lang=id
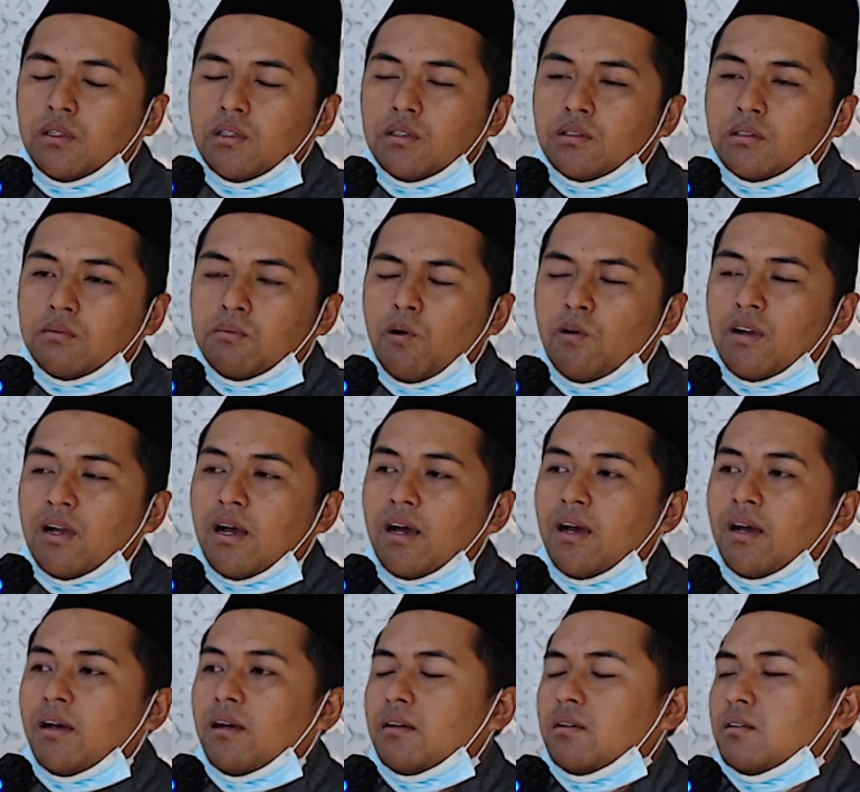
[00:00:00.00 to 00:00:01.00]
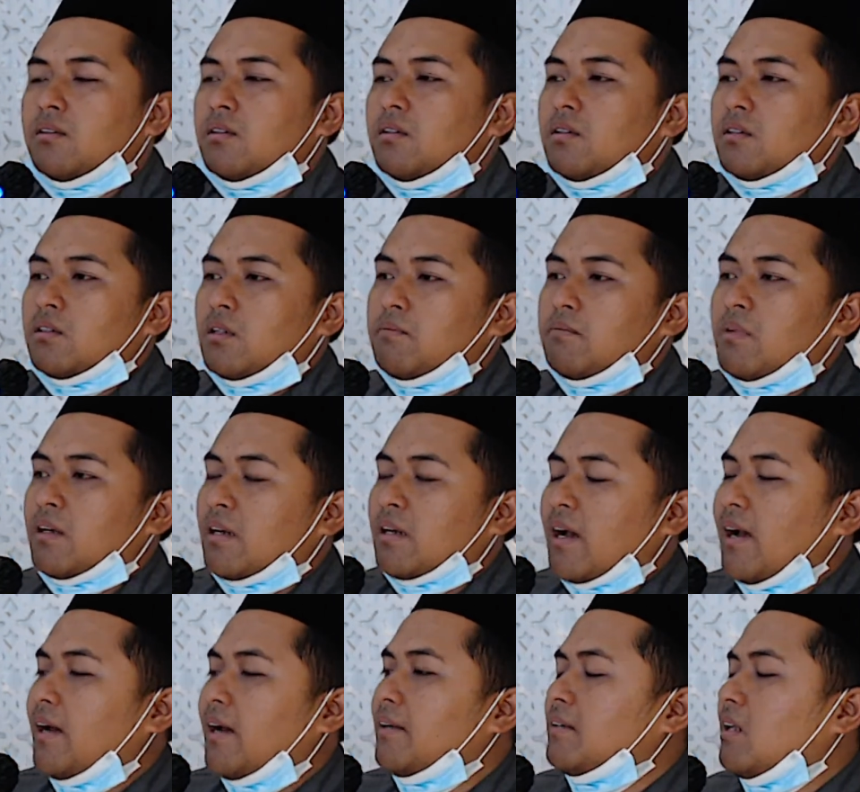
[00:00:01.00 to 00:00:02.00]
semoga
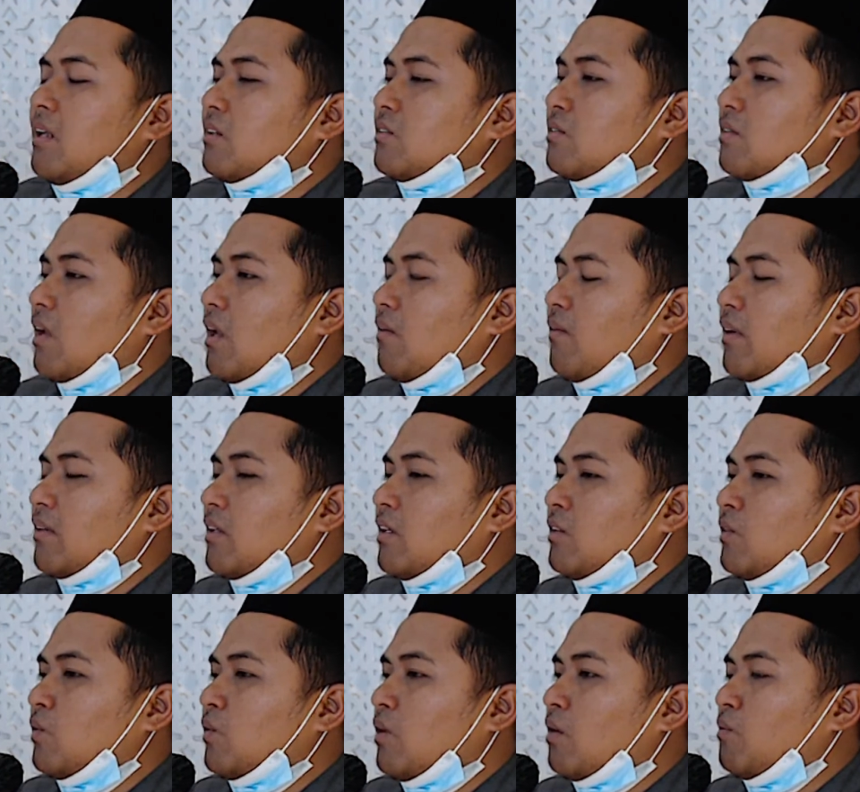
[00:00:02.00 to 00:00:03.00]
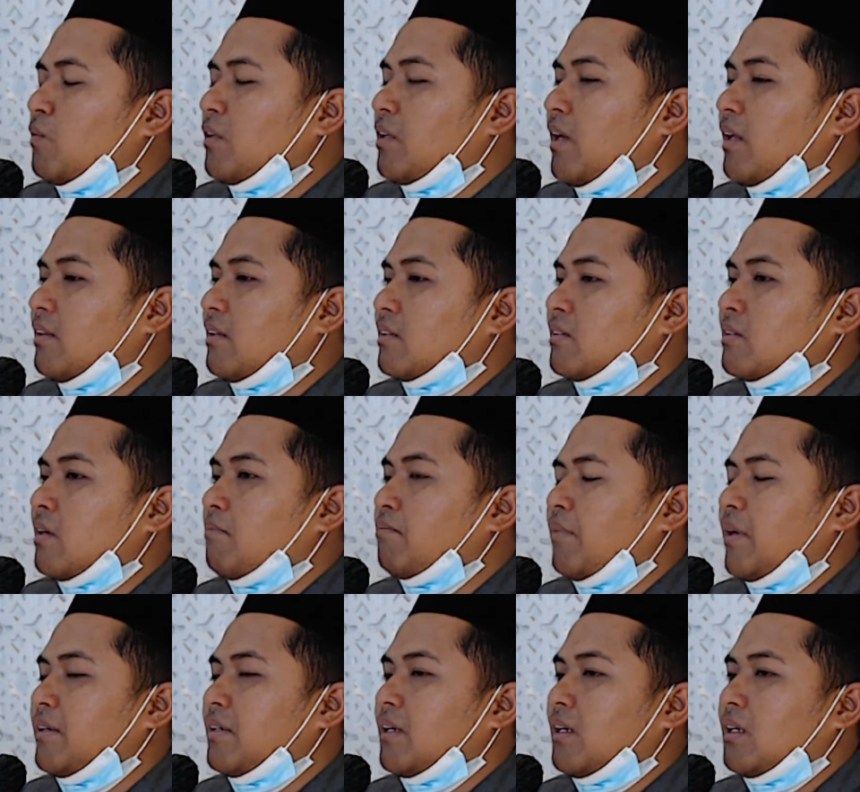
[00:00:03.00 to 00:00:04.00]
keberkahan dari salawat itu kemudian
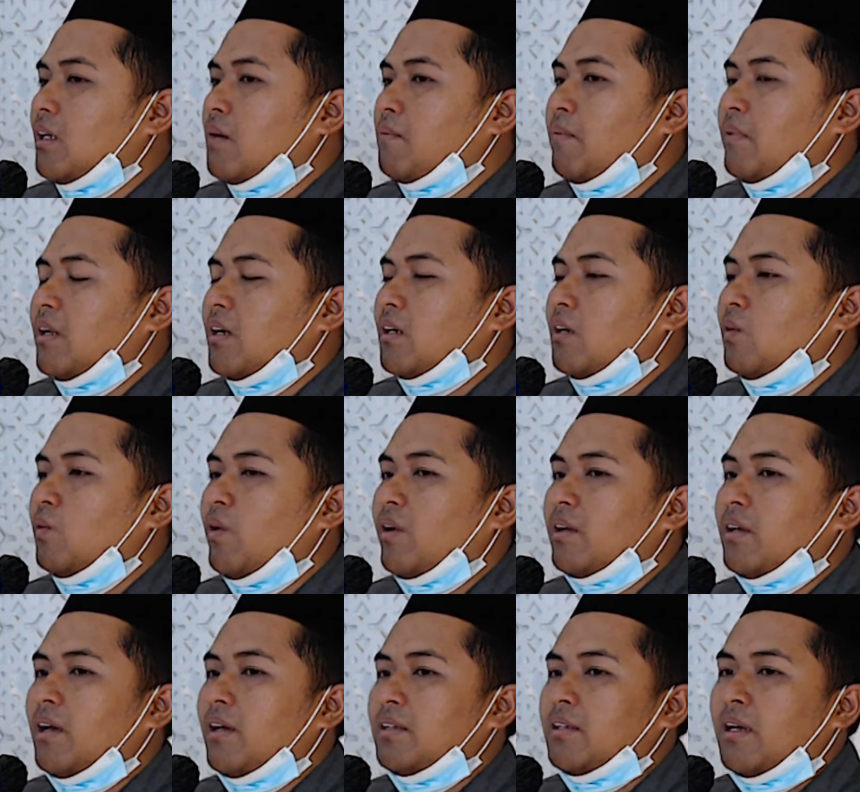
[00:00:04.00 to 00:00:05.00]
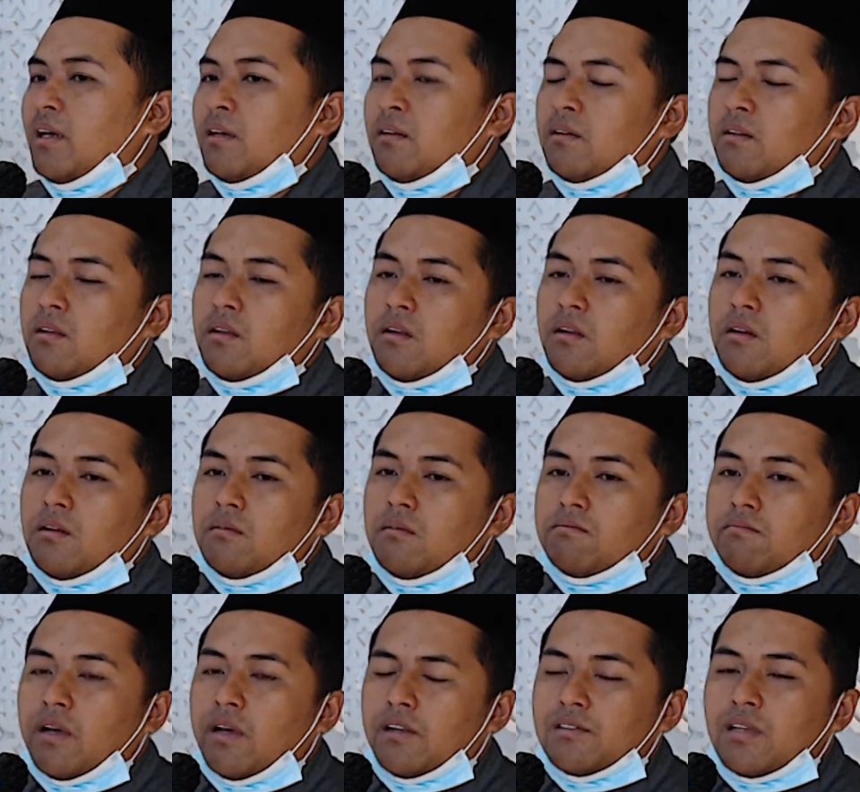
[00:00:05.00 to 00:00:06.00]
tersampaikan kepada keluarganya
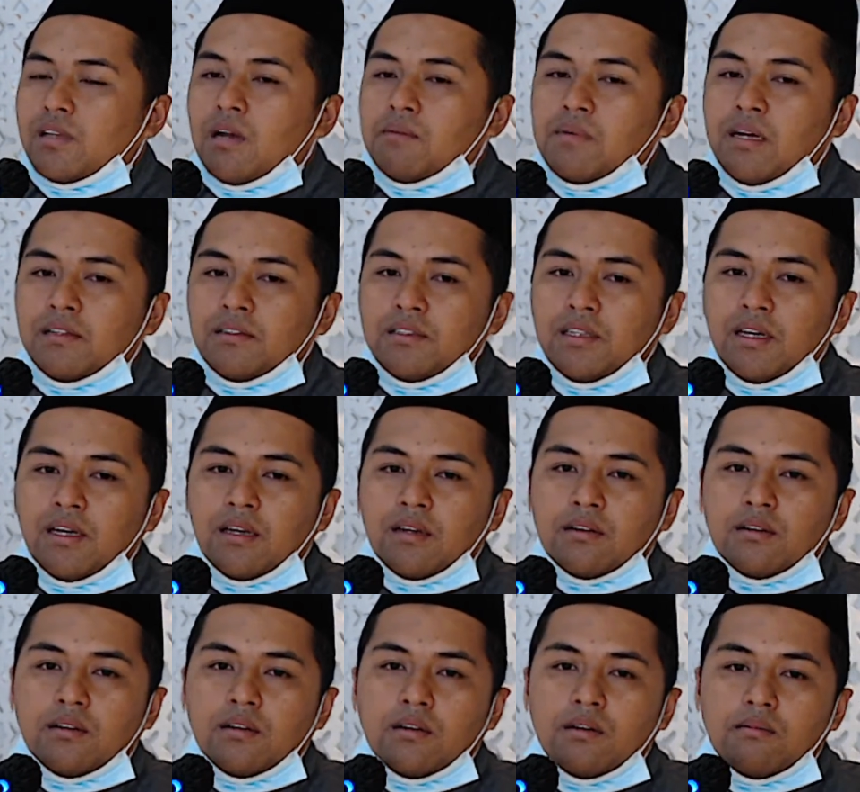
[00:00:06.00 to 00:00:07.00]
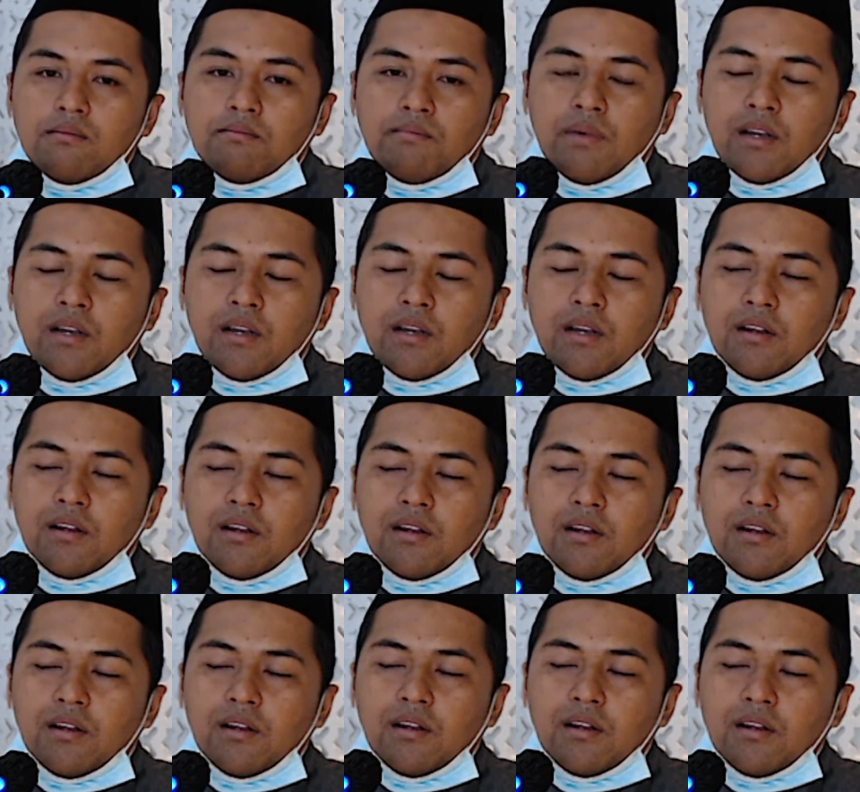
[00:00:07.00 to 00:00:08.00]
para sahabatnya para
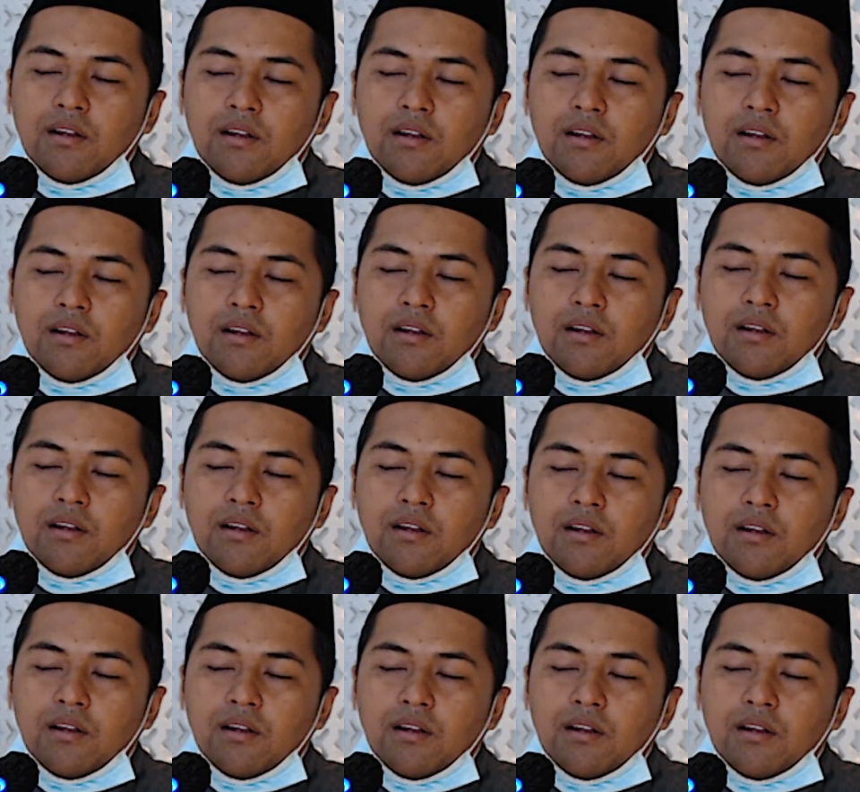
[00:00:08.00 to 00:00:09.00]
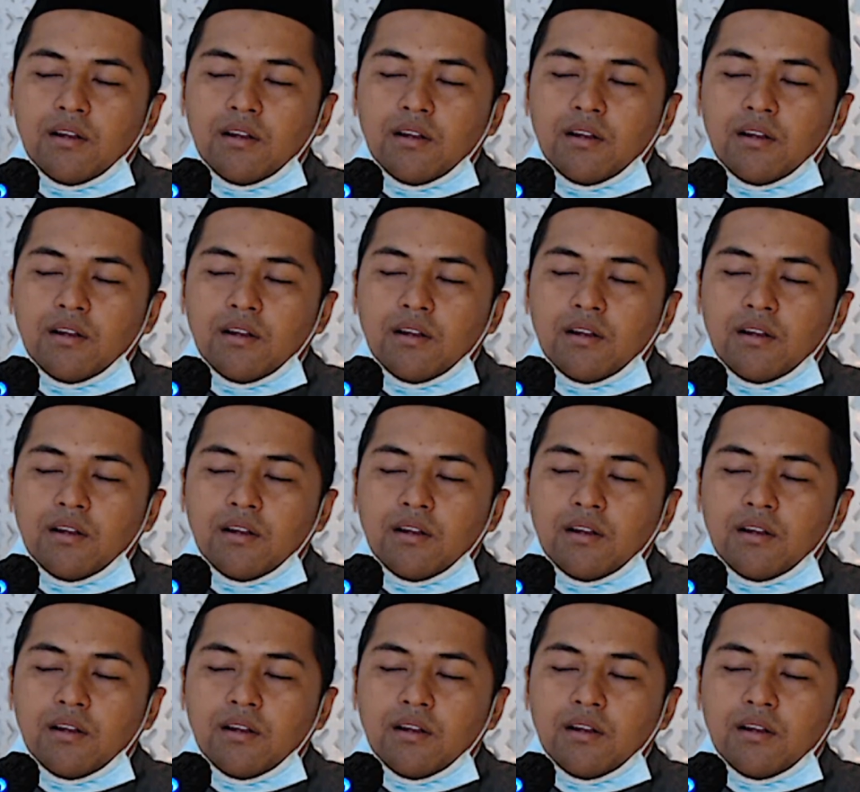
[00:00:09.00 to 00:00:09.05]
tabi'in para atba'ut